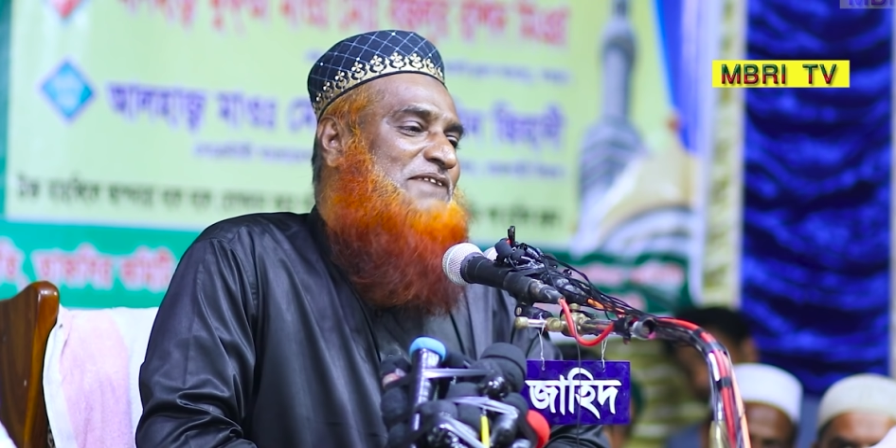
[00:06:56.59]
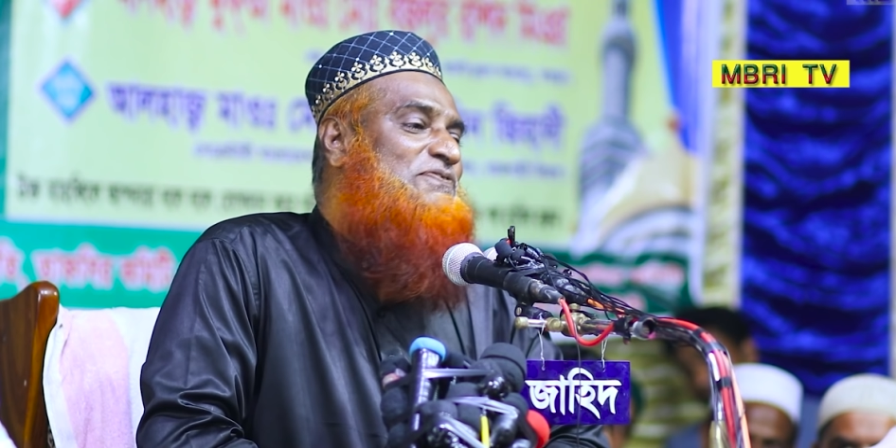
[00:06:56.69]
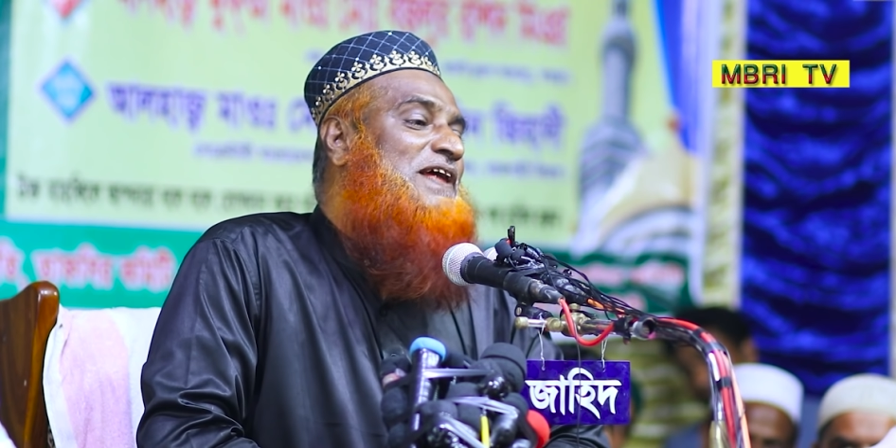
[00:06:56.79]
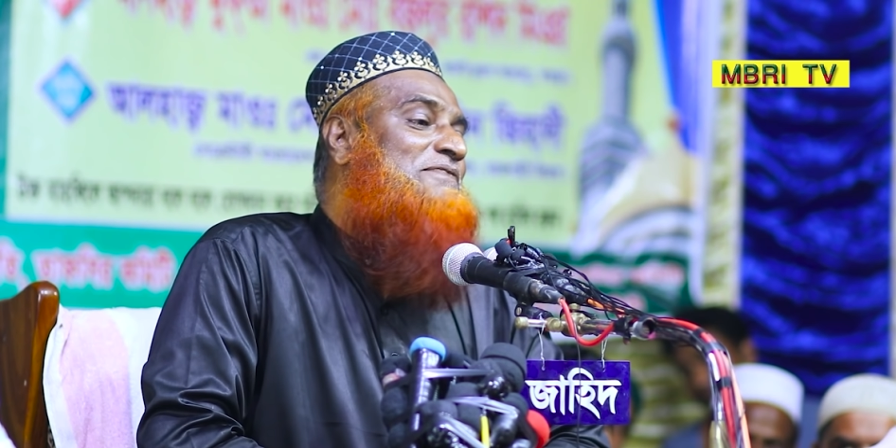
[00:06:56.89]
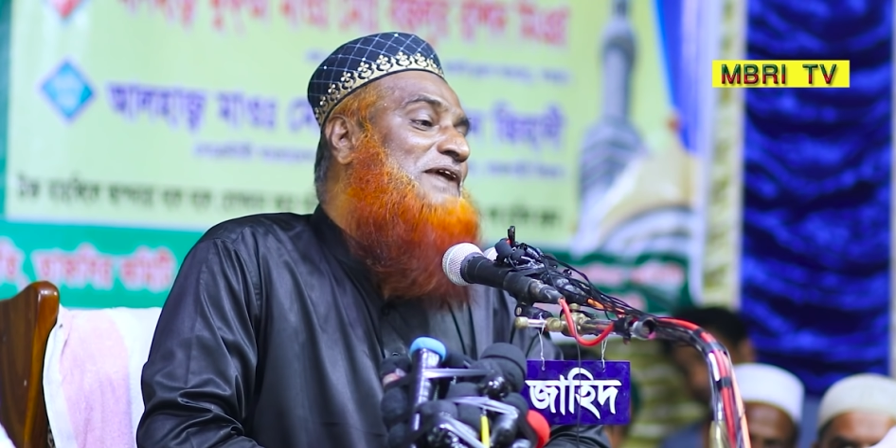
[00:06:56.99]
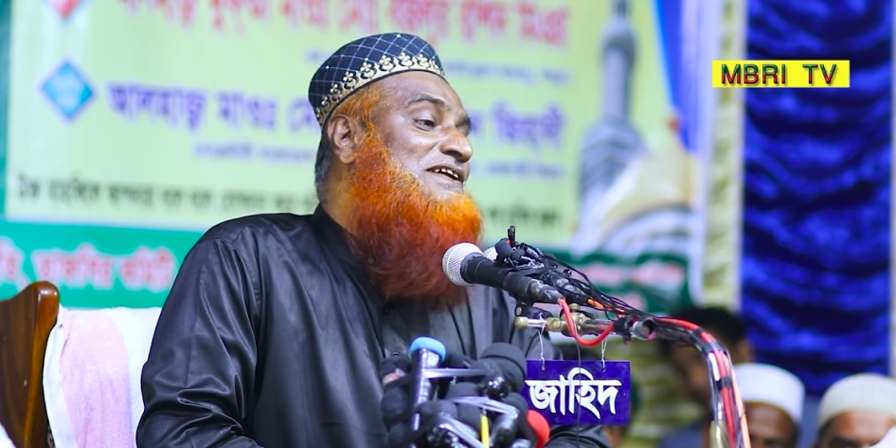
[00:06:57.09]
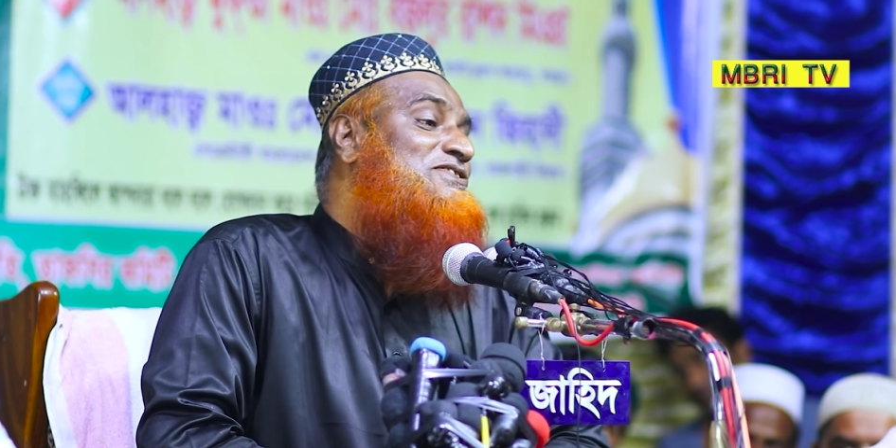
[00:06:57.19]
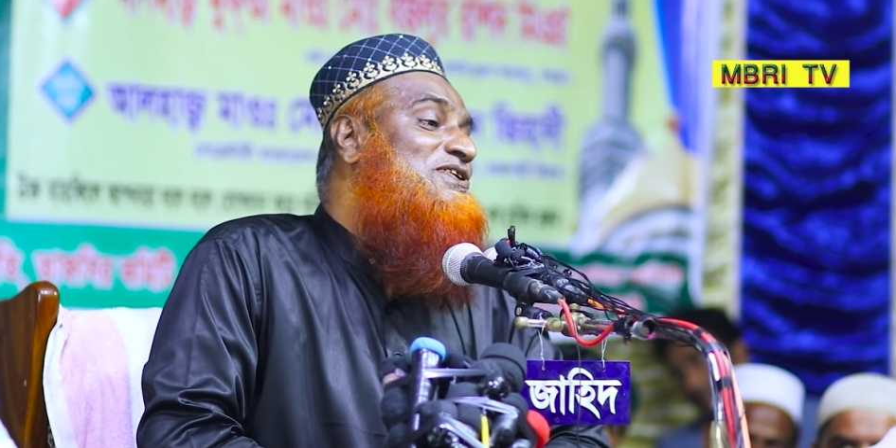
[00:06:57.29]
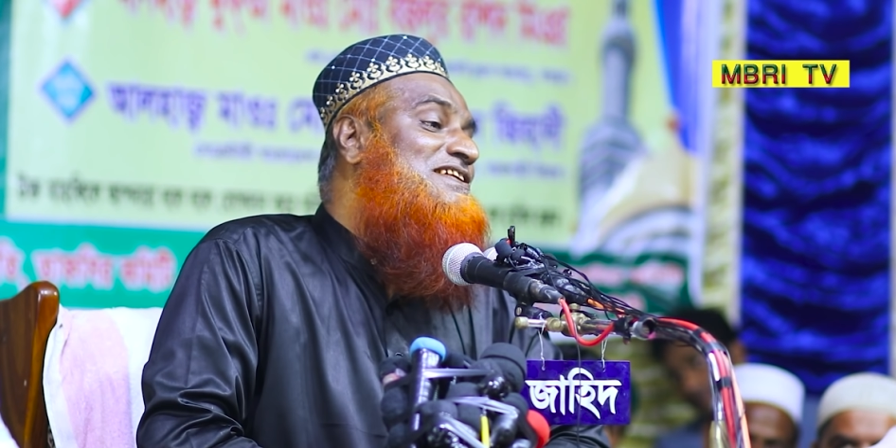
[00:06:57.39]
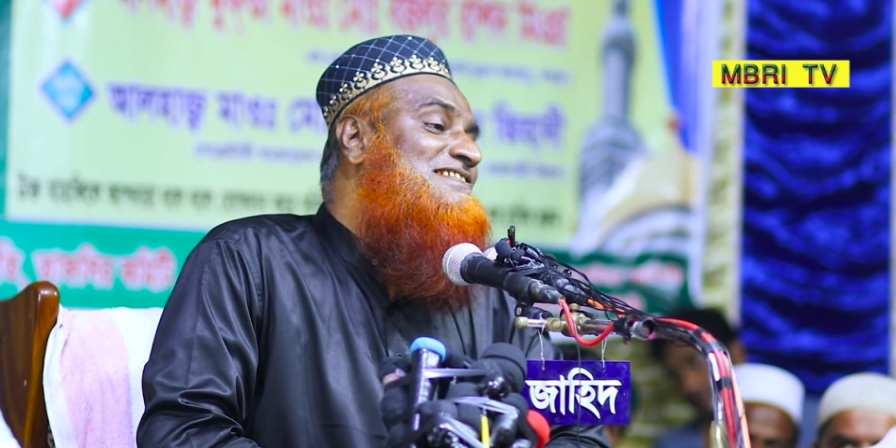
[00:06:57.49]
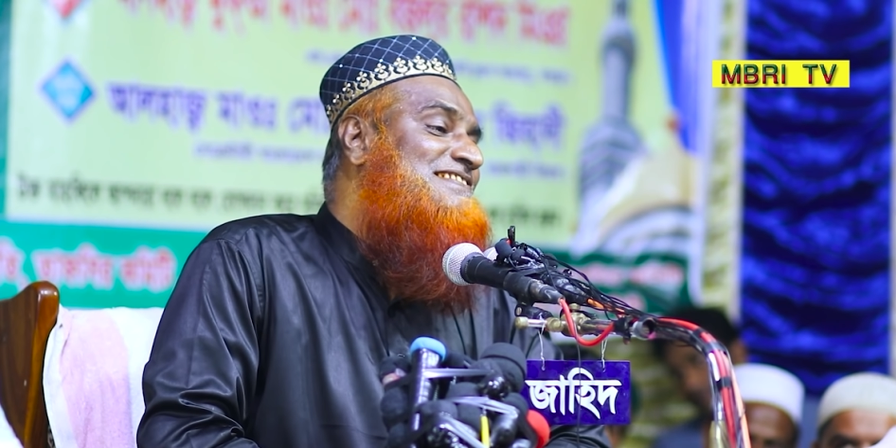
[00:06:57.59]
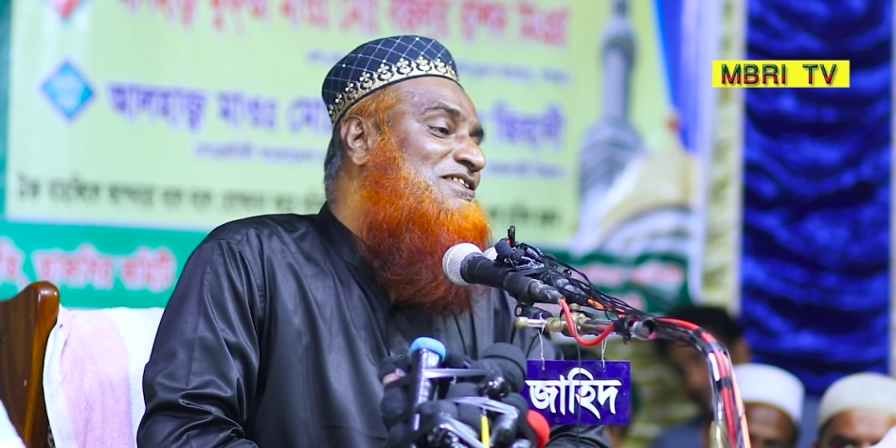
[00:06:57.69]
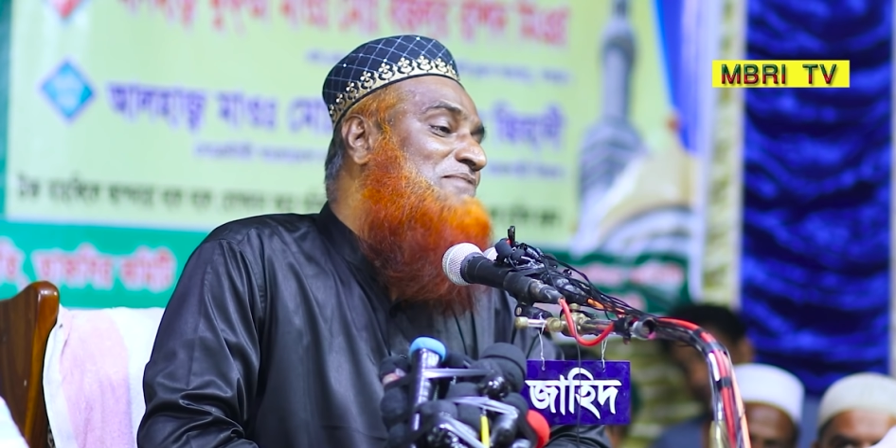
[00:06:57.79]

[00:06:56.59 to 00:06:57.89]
ইফতার পার্টি চলতেছে